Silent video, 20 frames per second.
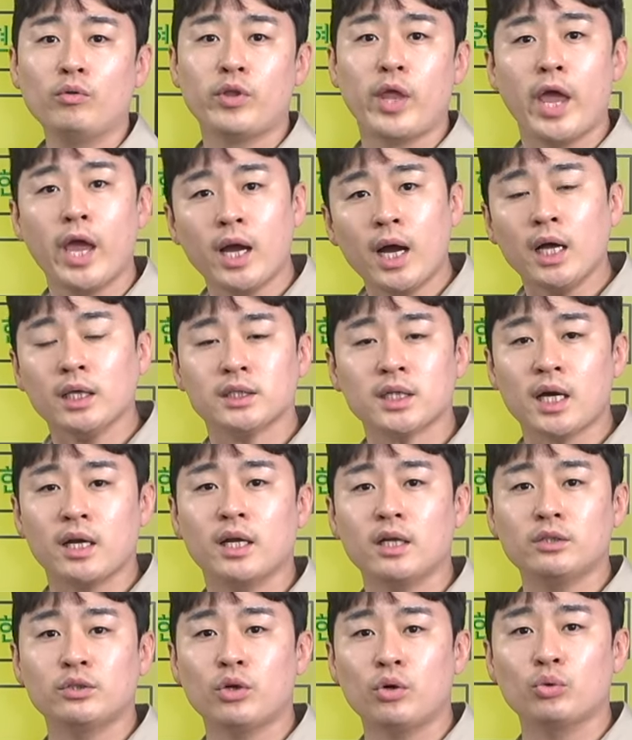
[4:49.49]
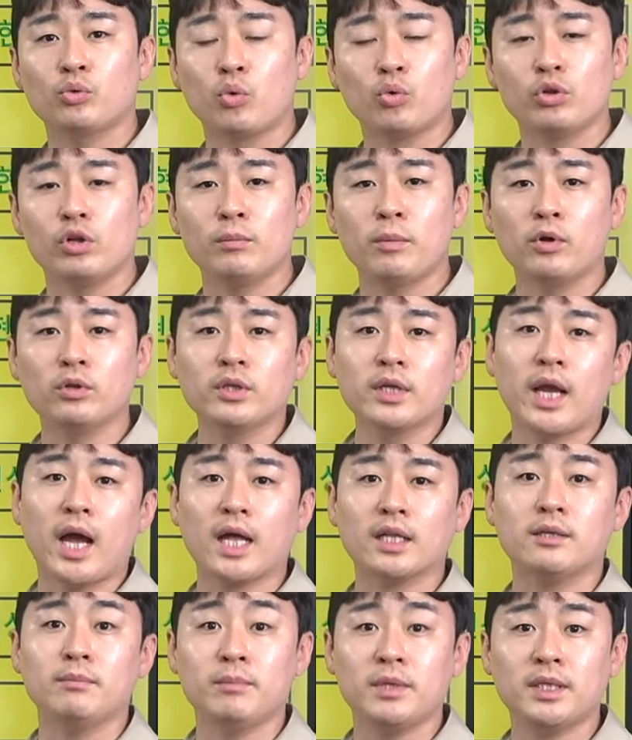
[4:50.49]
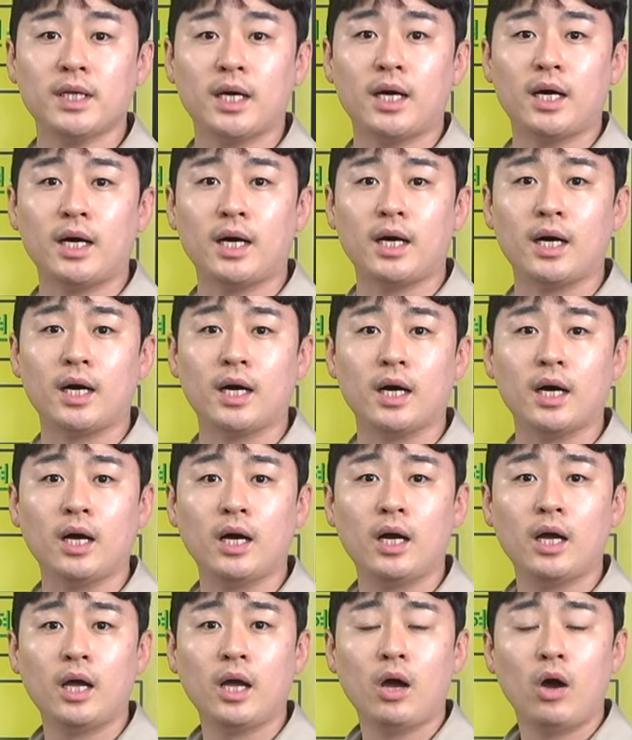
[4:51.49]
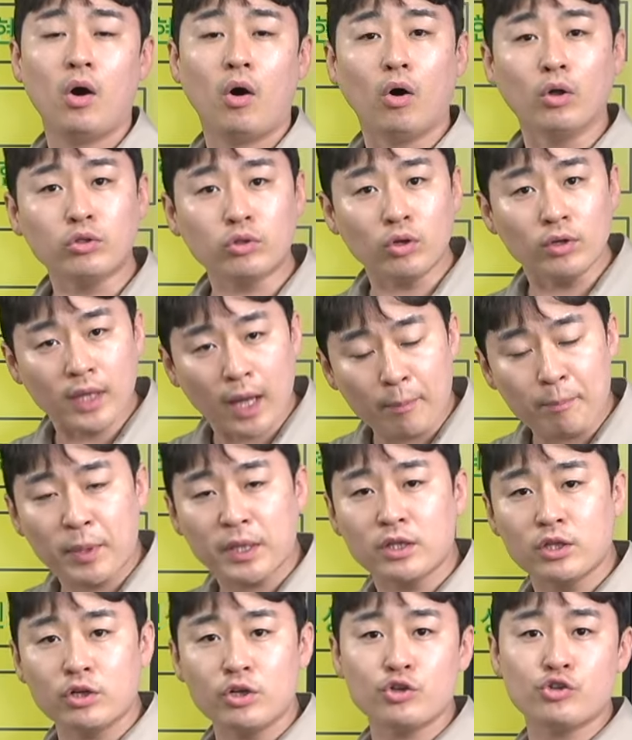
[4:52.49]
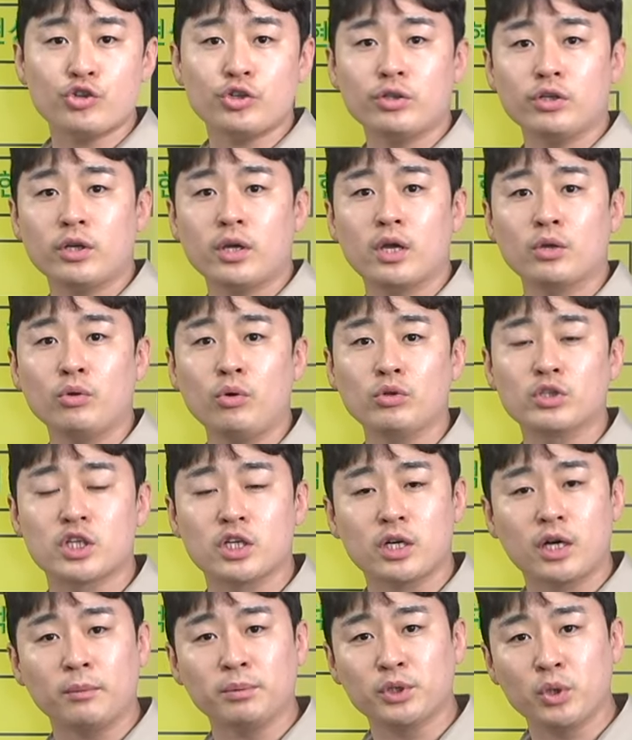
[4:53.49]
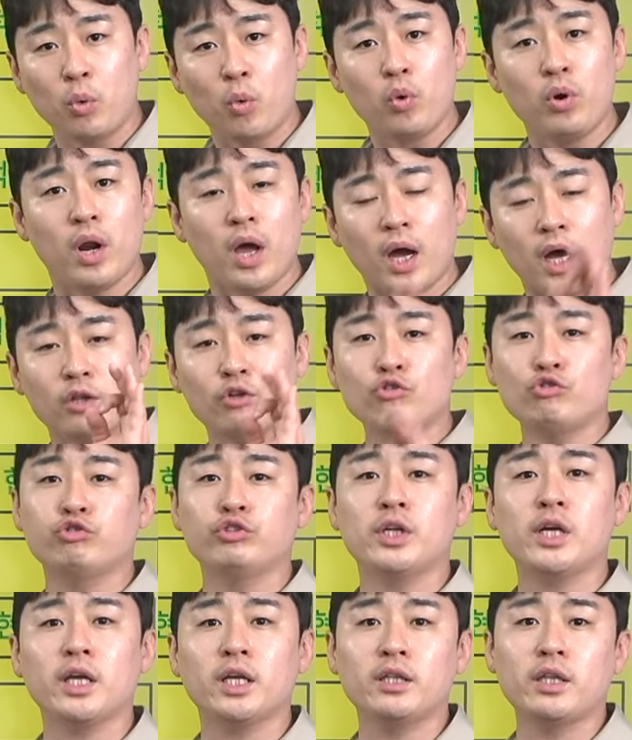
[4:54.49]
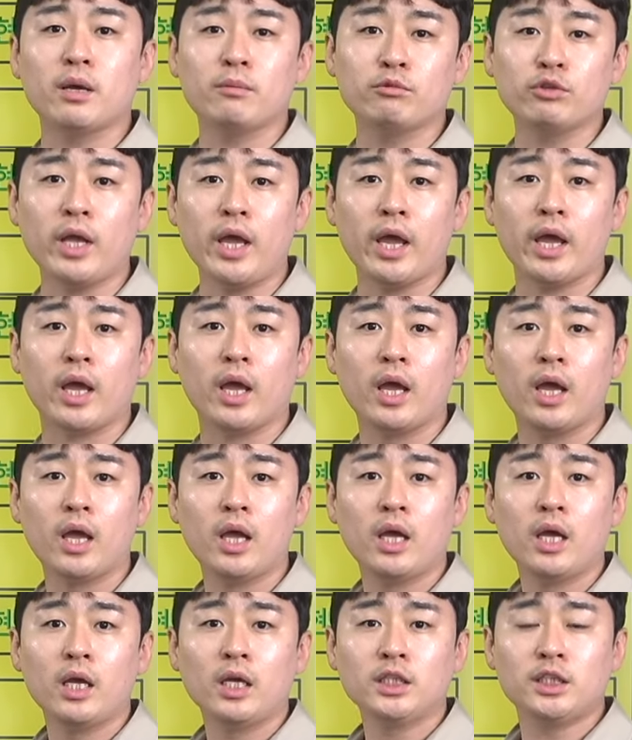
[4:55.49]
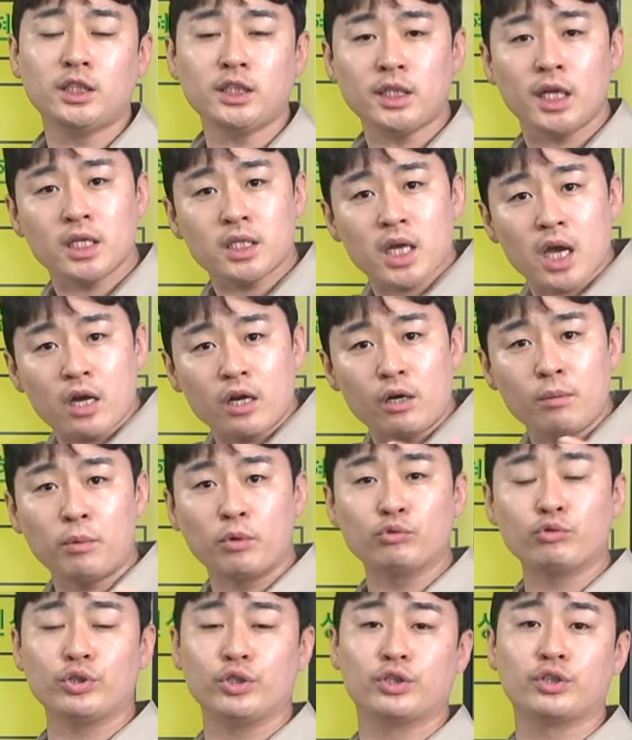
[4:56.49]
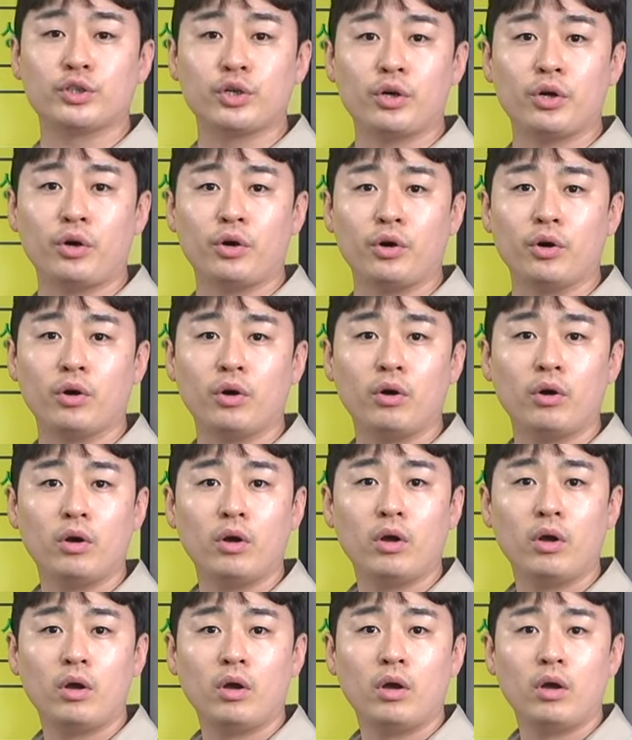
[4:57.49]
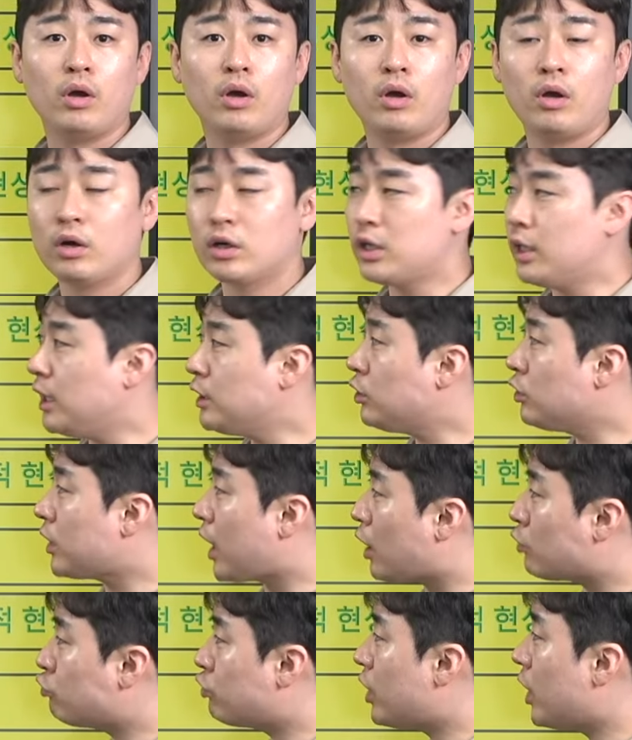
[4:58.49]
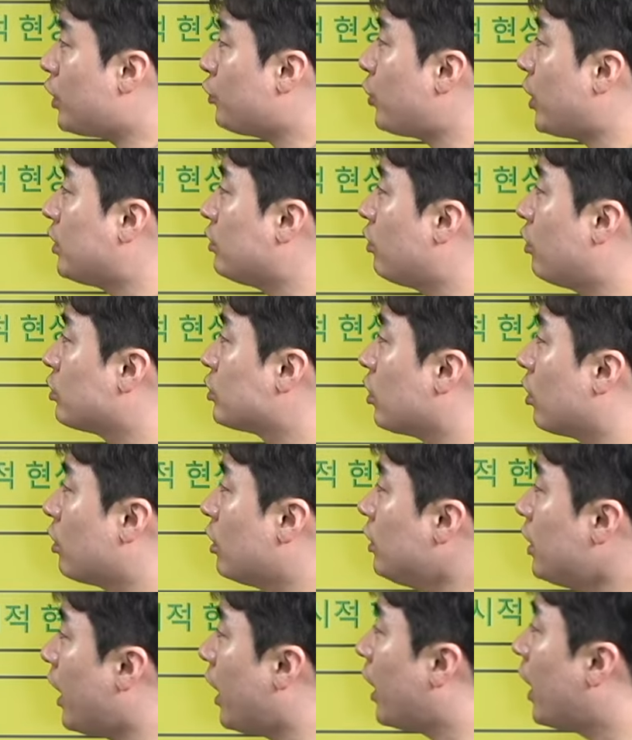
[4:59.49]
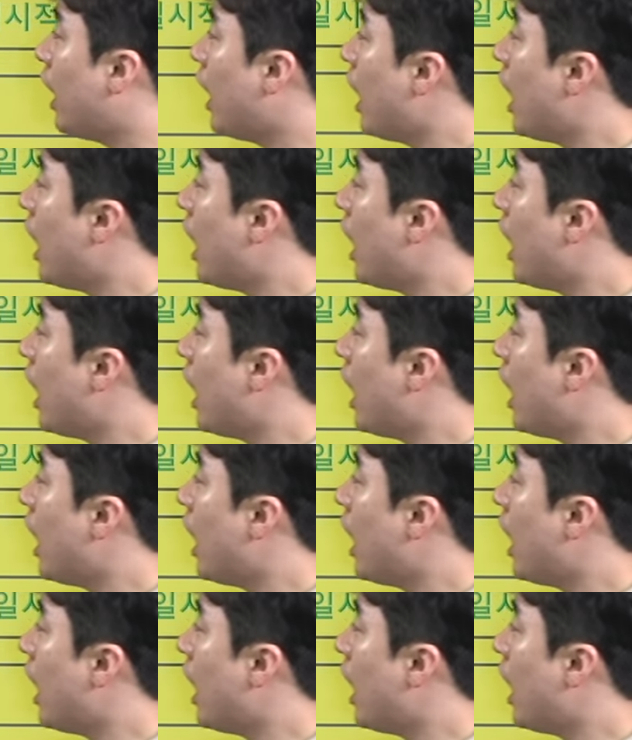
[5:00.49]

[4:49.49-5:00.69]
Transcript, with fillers: 내가 잘해서 돈을 버는 게 아닙니다. 어떤 아파트를 취득해도 집값이 올라가는 추세이기 때문에 시세 차익을 볼 수 있어요. 그래서 다주택이 되는 거죠. 근데